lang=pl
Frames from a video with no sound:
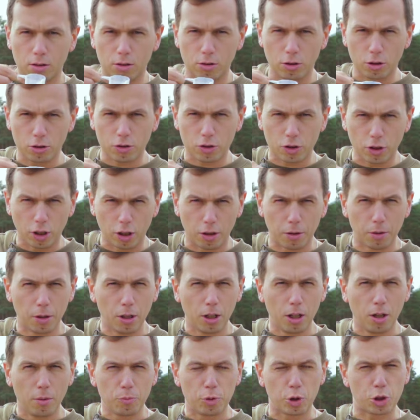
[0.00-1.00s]
No co?
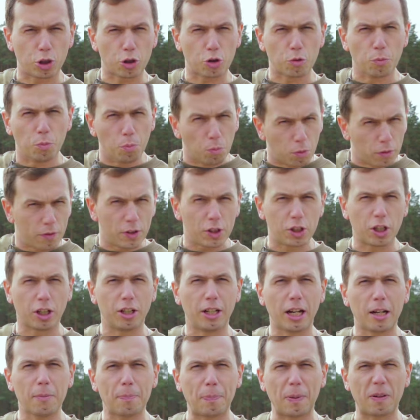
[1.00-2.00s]
Przecież mówi się
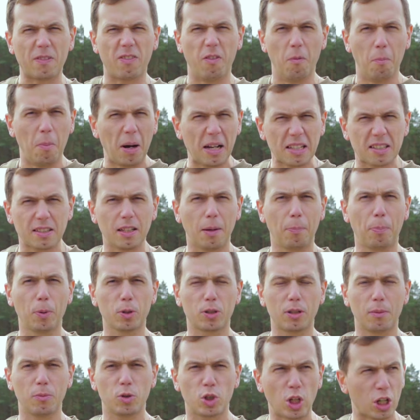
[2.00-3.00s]
najpierw masa,
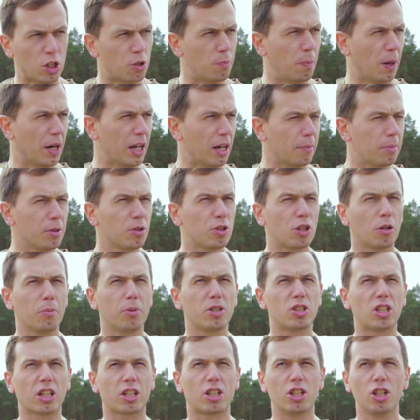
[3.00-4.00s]
potem rzeźba. Ja bym chciał
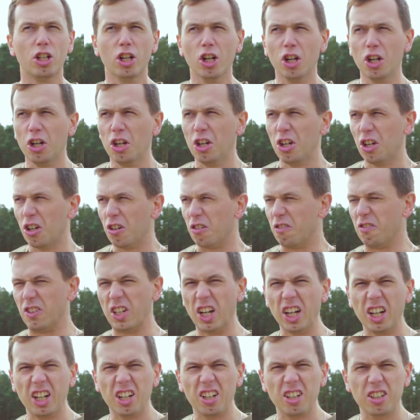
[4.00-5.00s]
być taki
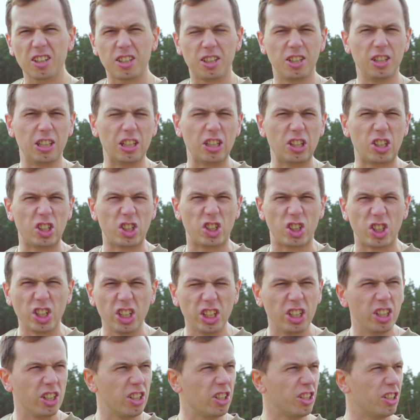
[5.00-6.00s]
wielki i
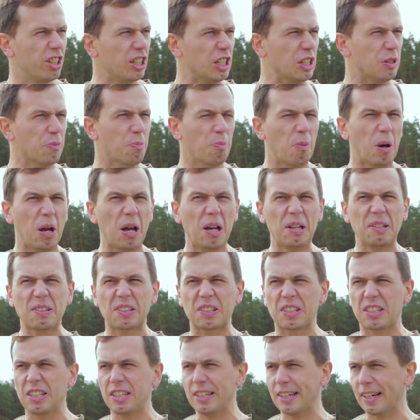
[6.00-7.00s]
silny i
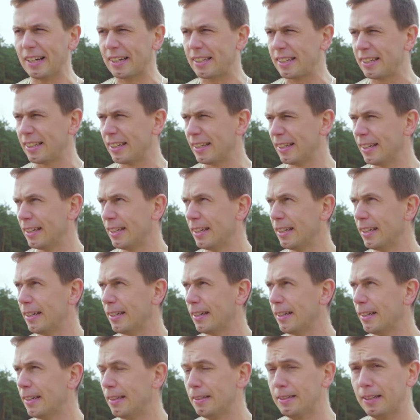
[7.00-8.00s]
męski jak,
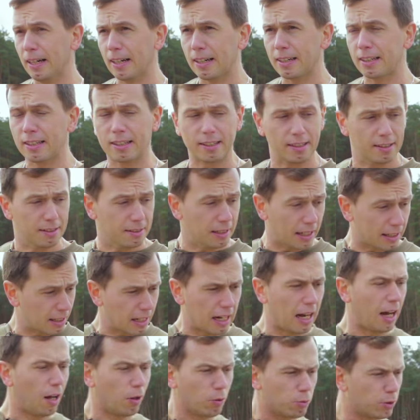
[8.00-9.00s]
jak, jak
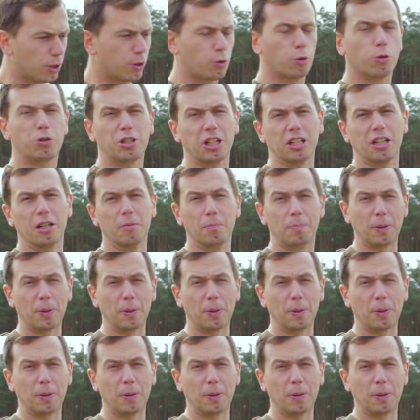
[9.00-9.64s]
Audi Q7